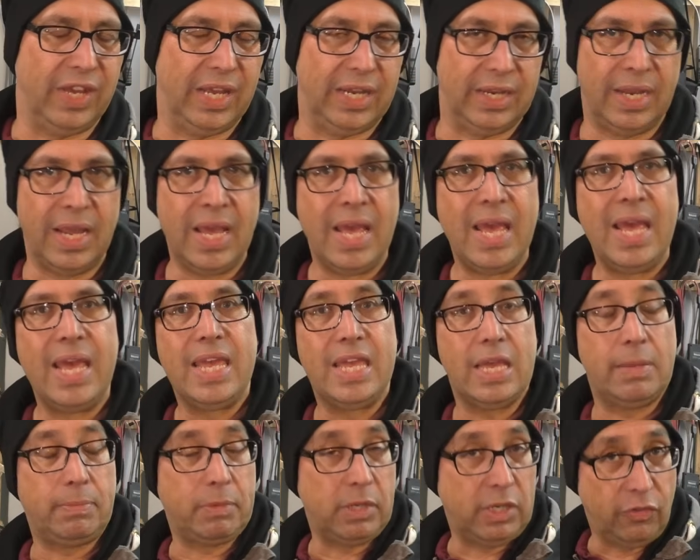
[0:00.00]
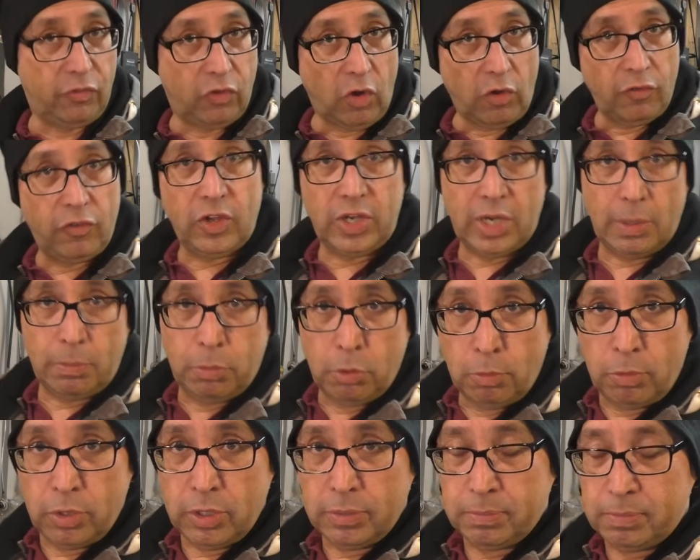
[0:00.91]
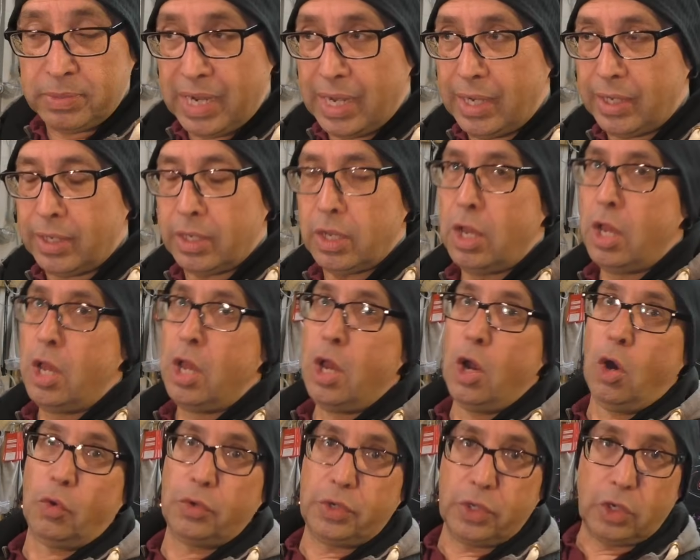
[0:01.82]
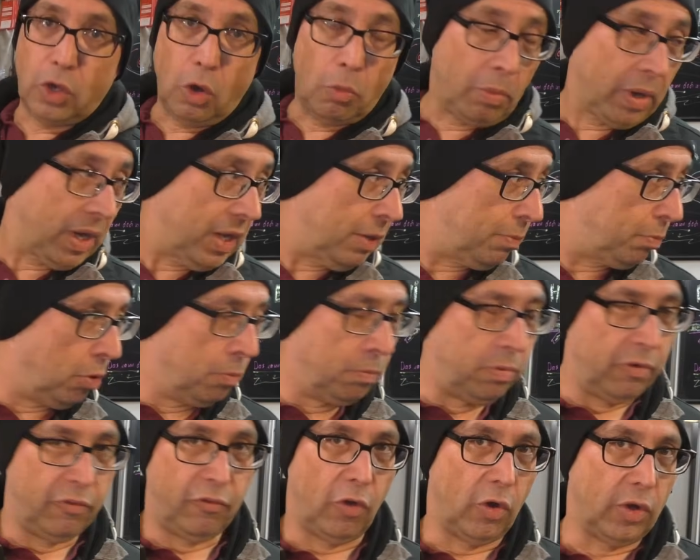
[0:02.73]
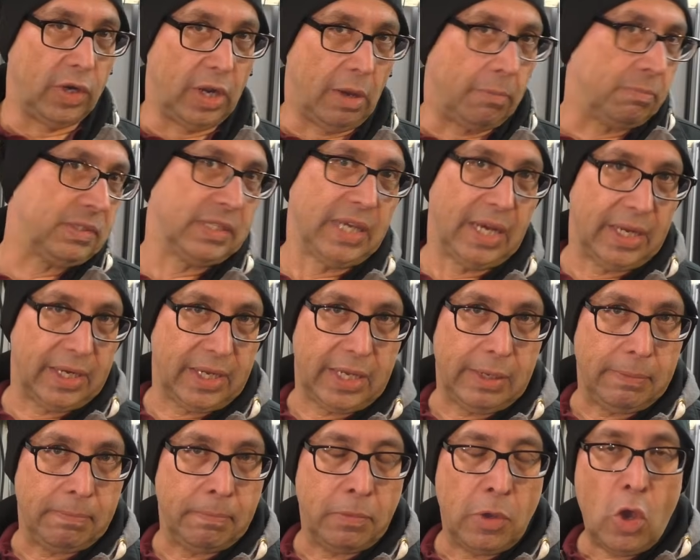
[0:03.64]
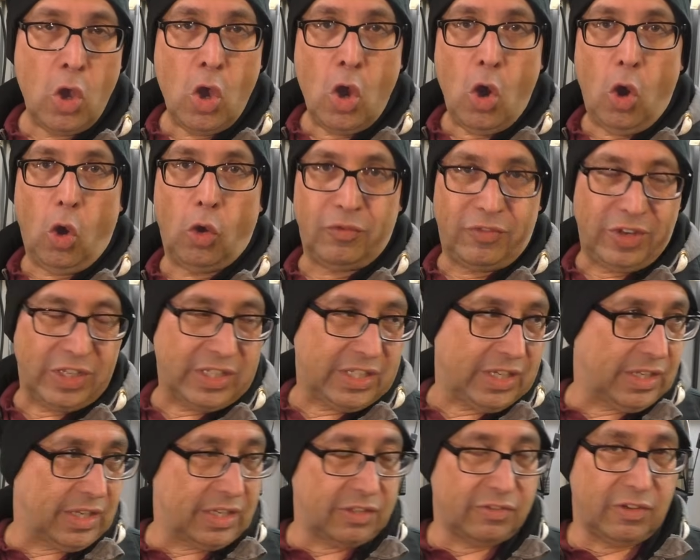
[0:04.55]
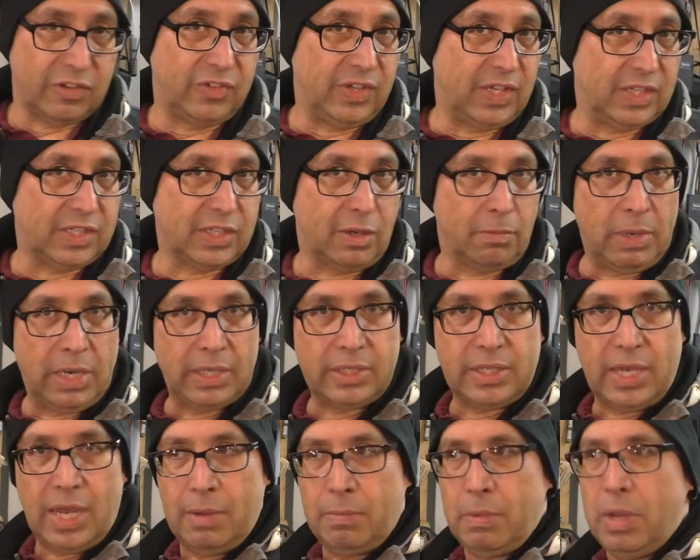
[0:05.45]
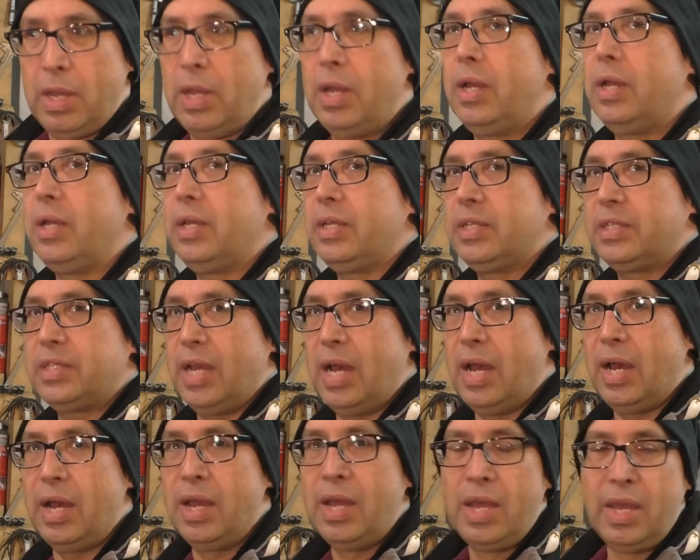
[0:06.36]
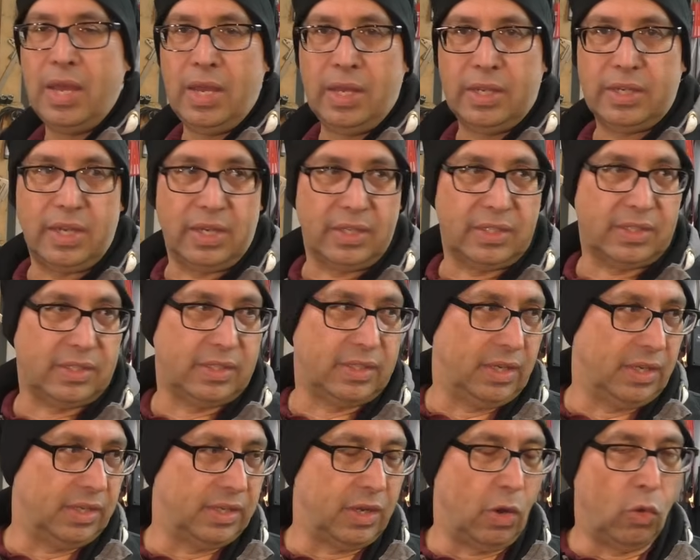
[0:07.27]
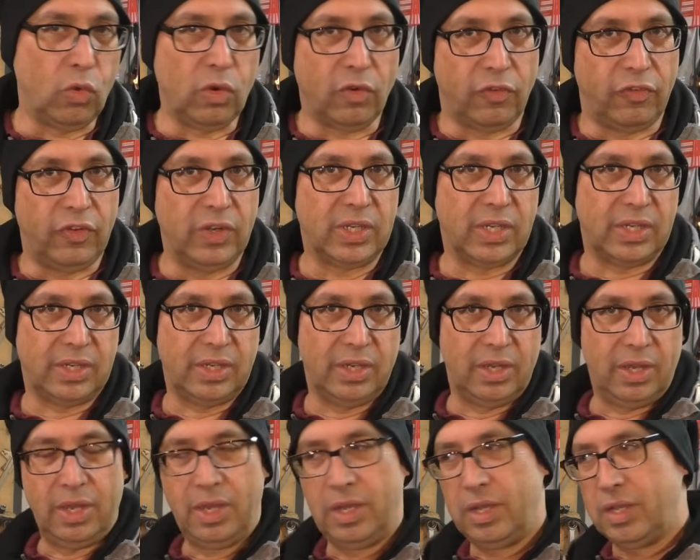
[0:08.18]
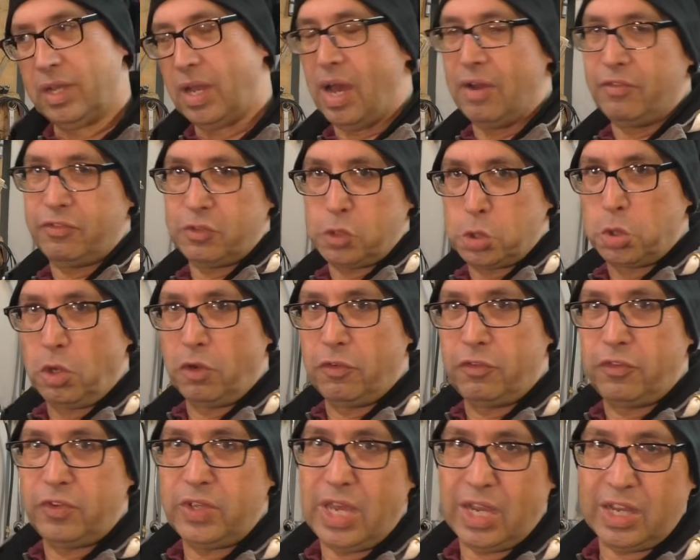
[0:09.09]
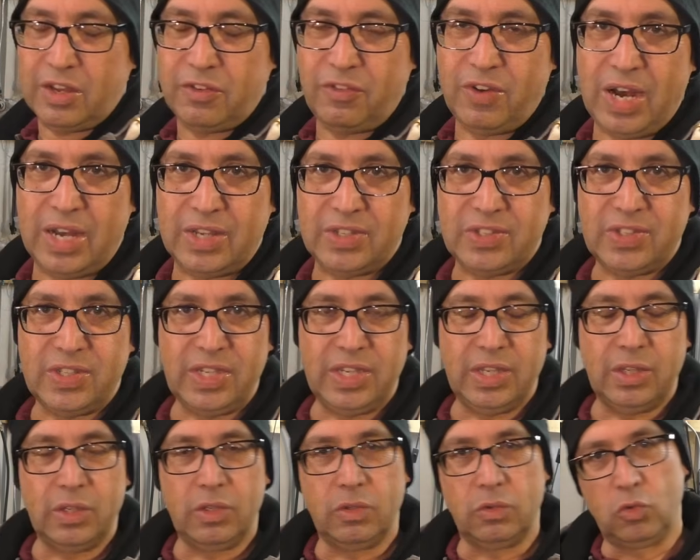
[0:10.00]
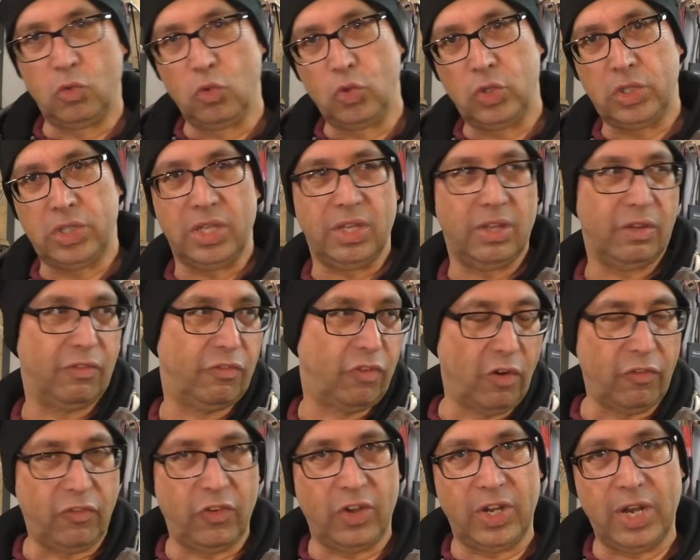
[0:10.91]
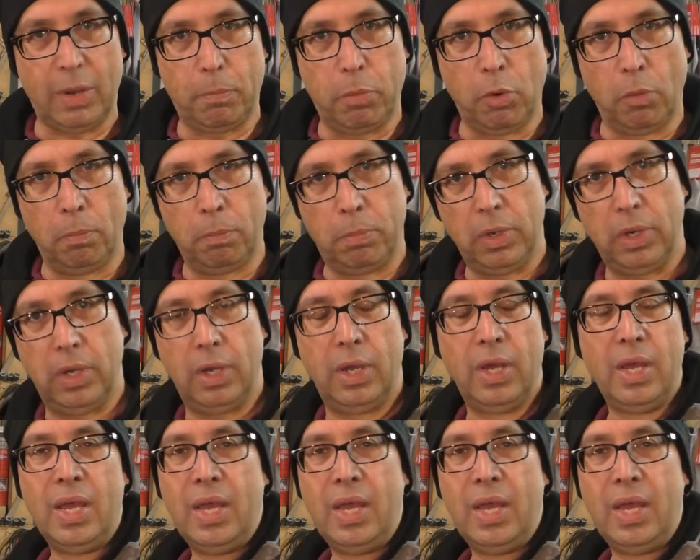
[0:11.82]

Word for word: werden. Ihr habt ja die Vorförderpumpe im Tank und die commonrail vorne am Zahnriemen. Und was da das, was wir jetzt gemacht haben, ist ja, dass äh, der ungefilterte Kraftstoff ja quasi durch die Vorförderpumpe